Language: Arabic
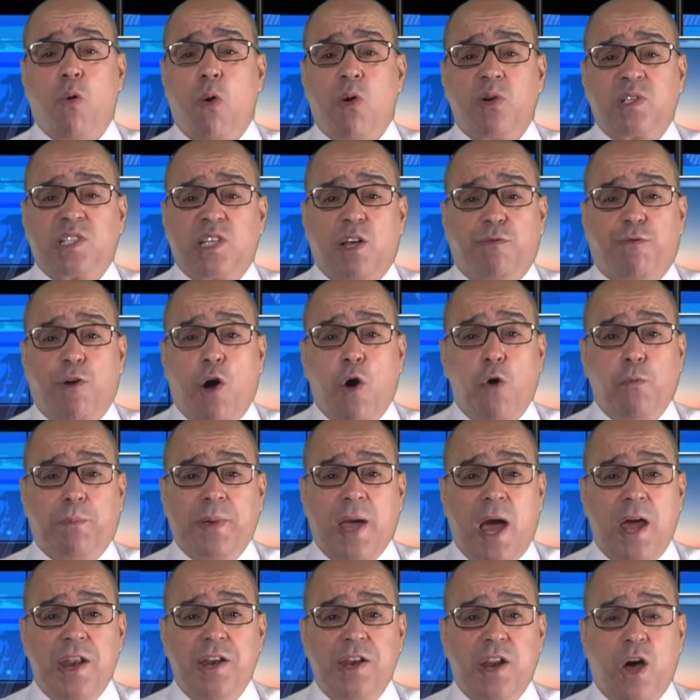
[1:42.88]
ووصفه
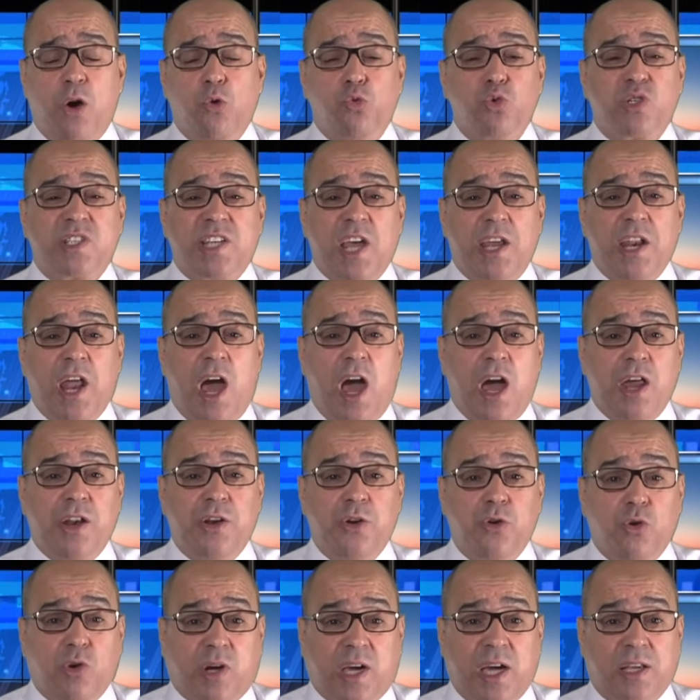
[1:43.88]
بانه صنع
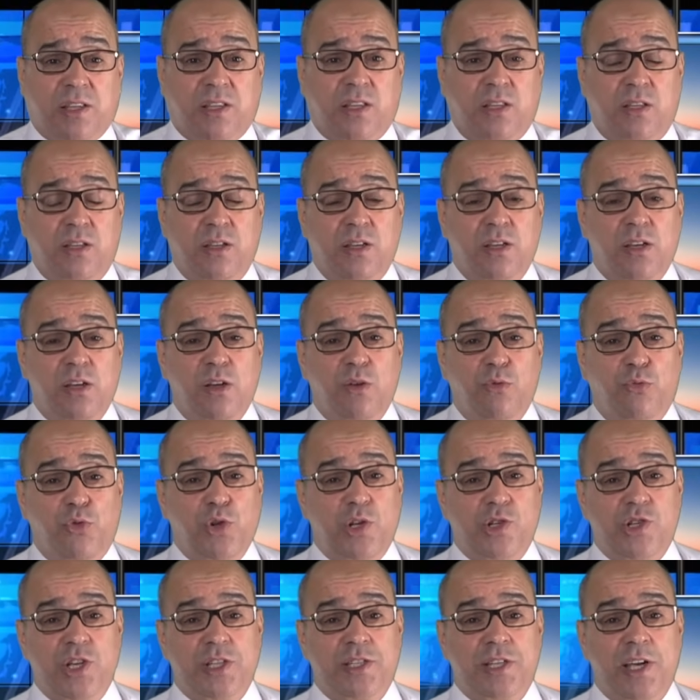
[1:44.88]
النكت في
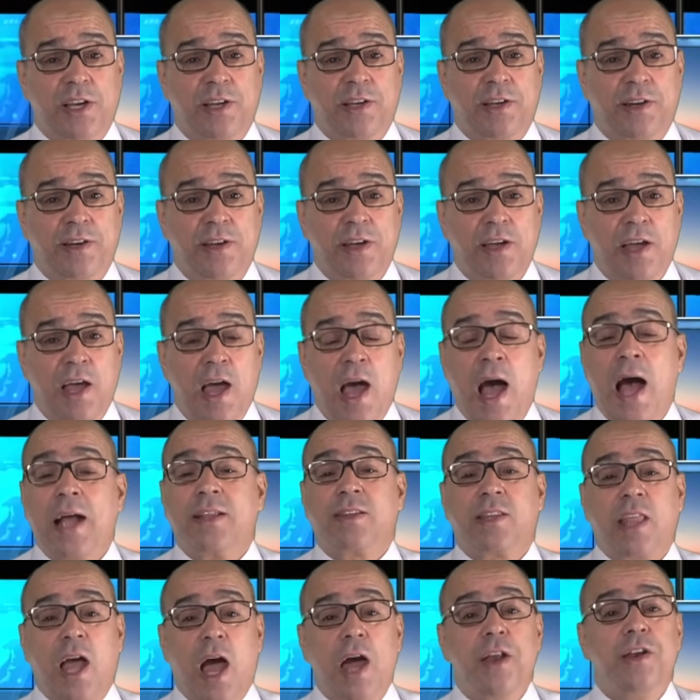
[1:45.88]
الجزائر
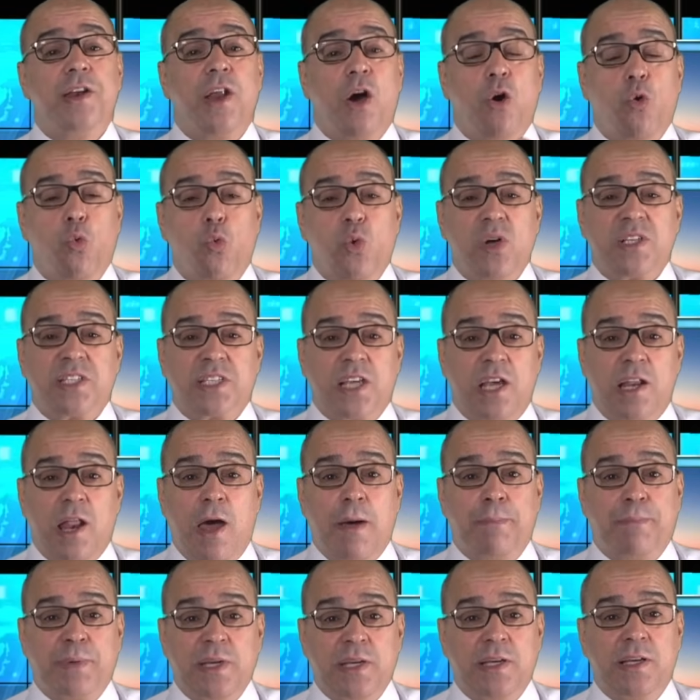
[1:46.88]
حتى انه
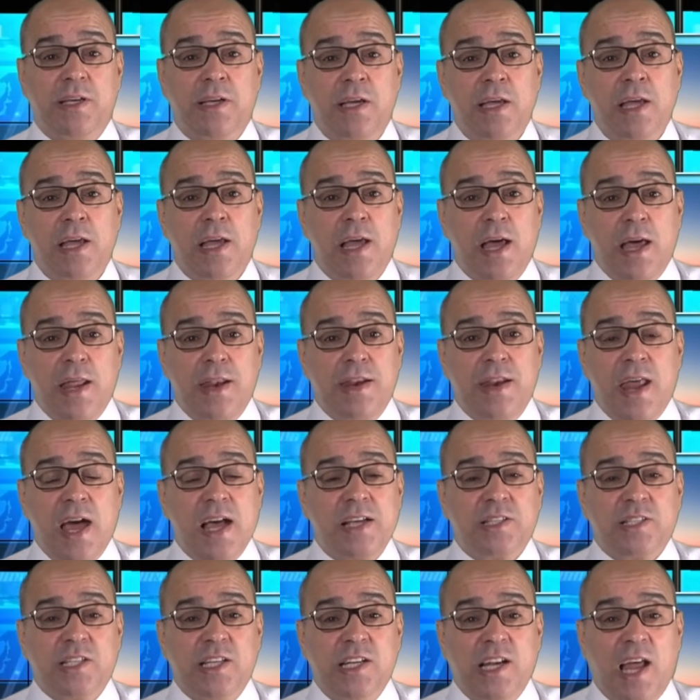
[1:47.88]
وصل
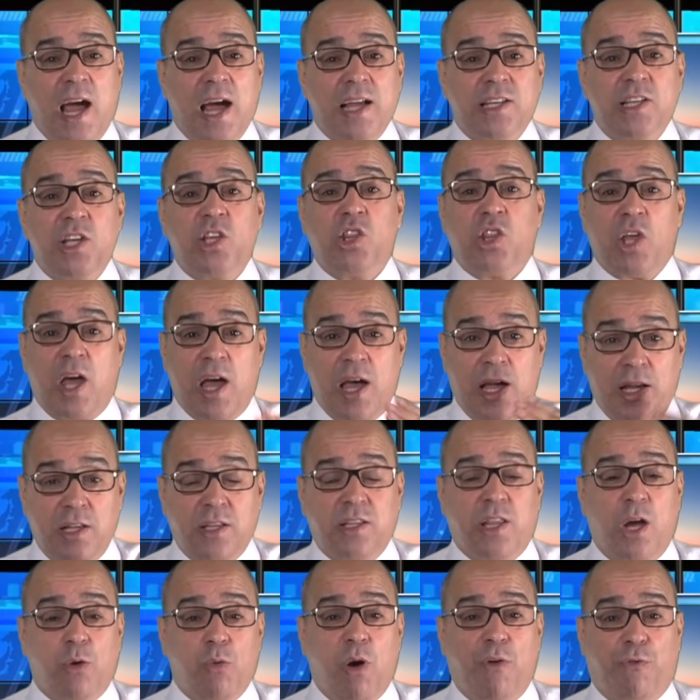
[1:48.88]
بالناس للحديث
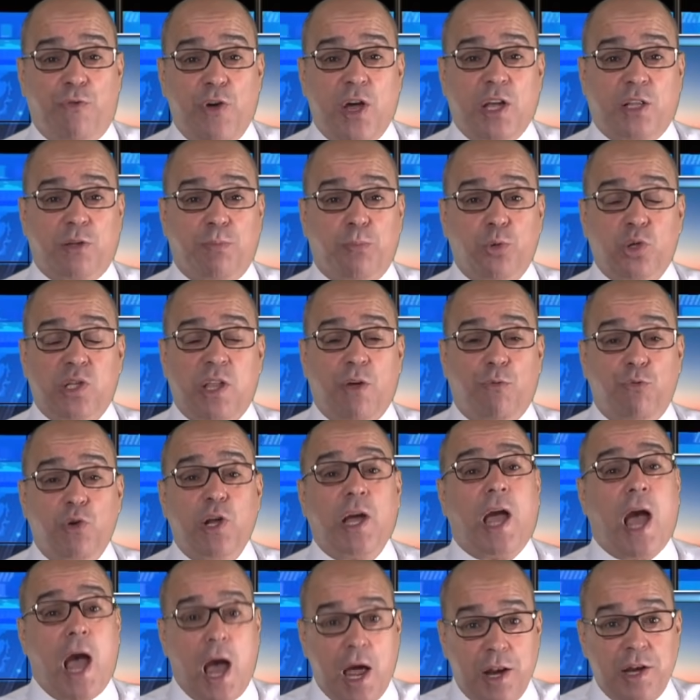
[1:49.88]
عند وفاه
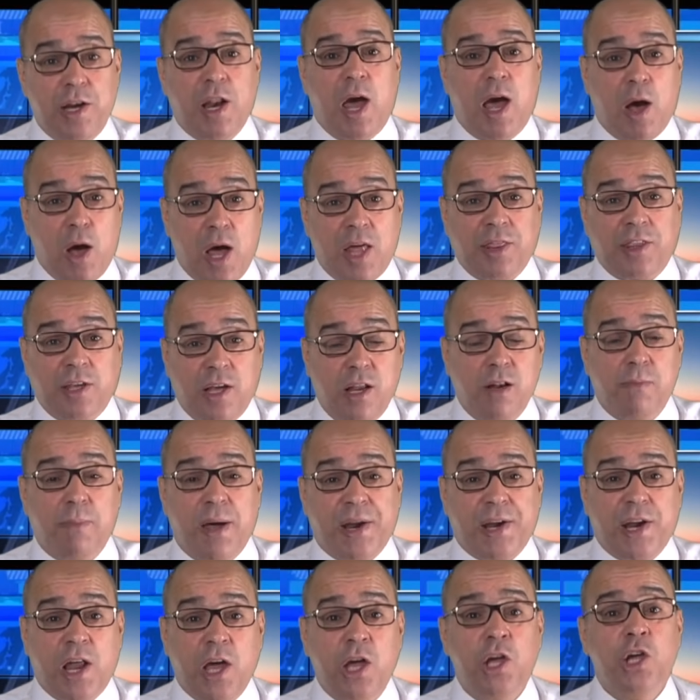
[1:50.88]
بوتفليقه ان هذه
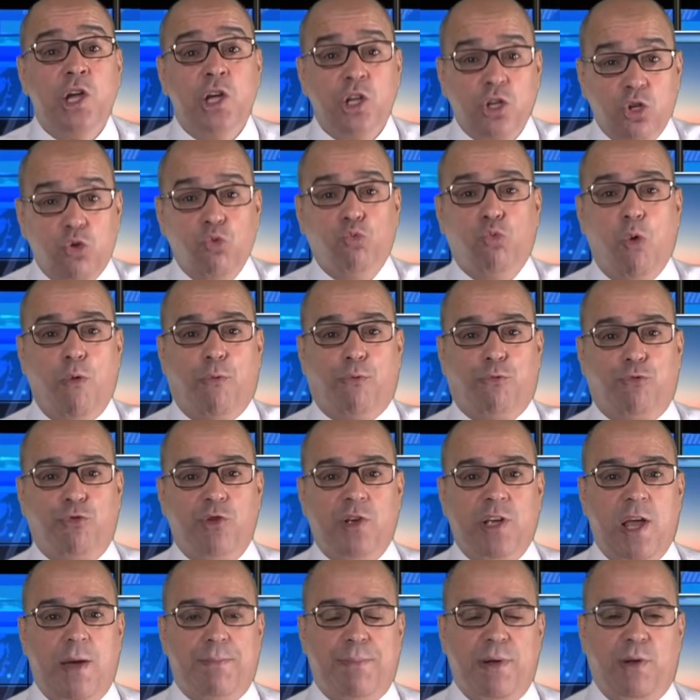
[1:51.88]
المره توفي